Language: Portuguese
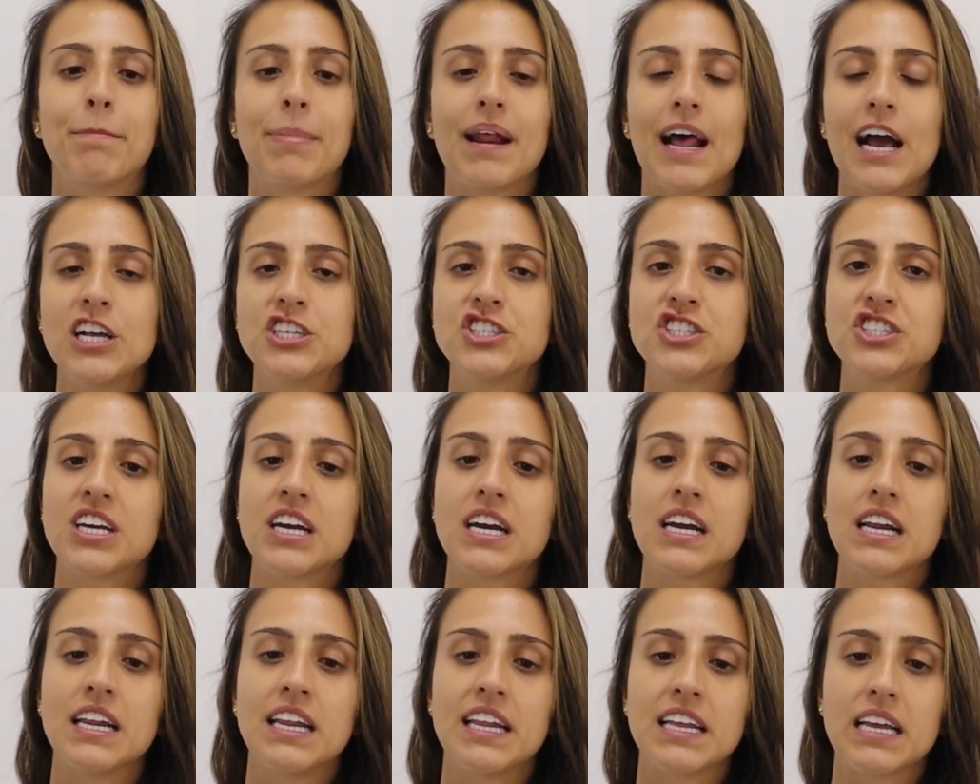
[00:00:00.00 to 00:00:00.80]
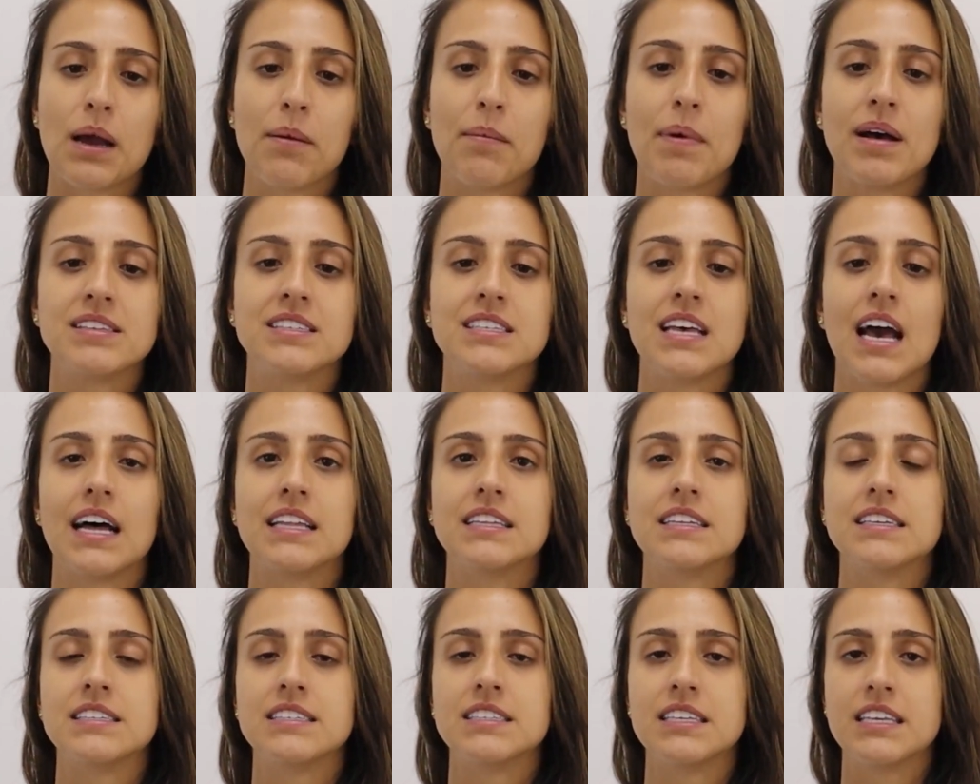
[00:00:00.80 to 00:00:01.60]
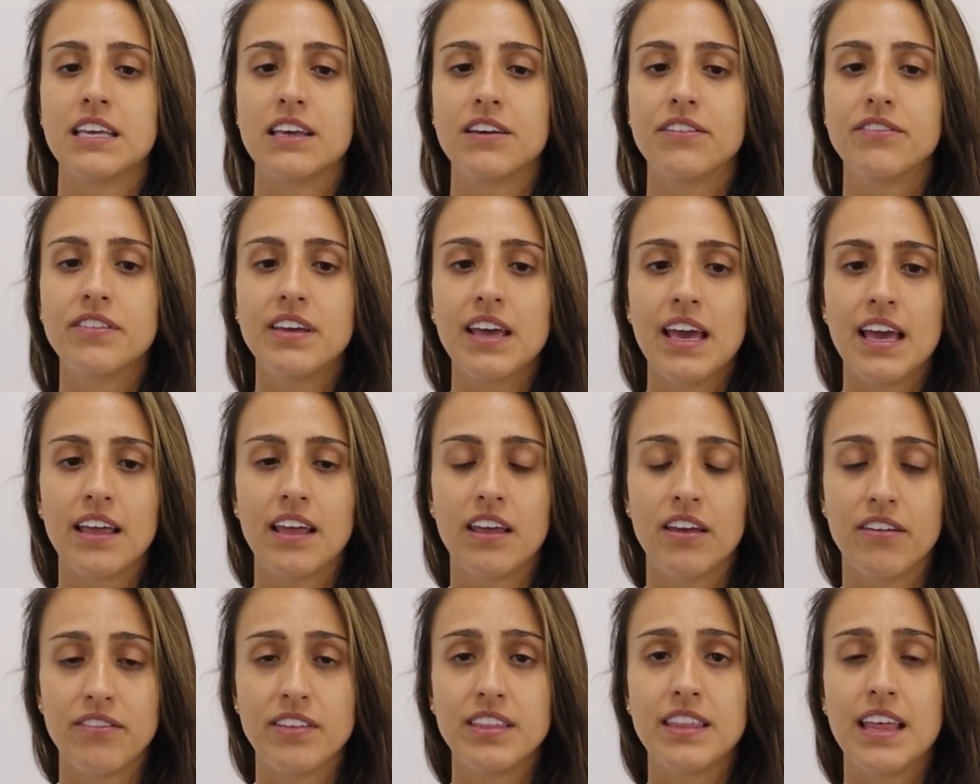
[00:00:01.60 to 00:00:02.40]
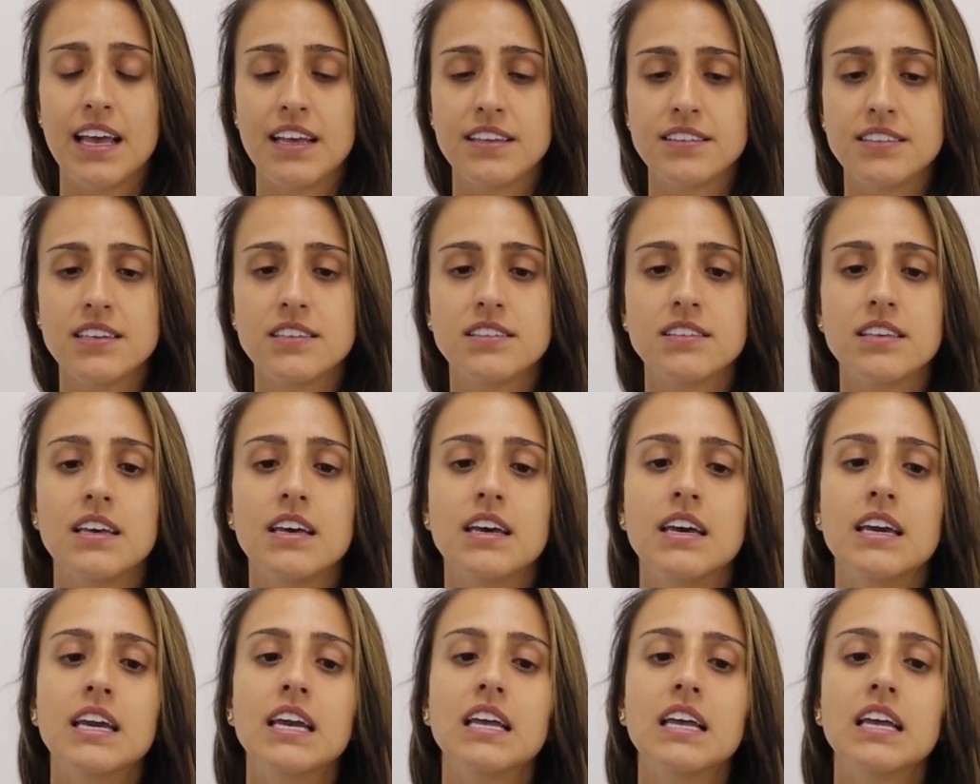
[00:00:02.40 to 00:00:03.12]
prática clínica baseadas em evidências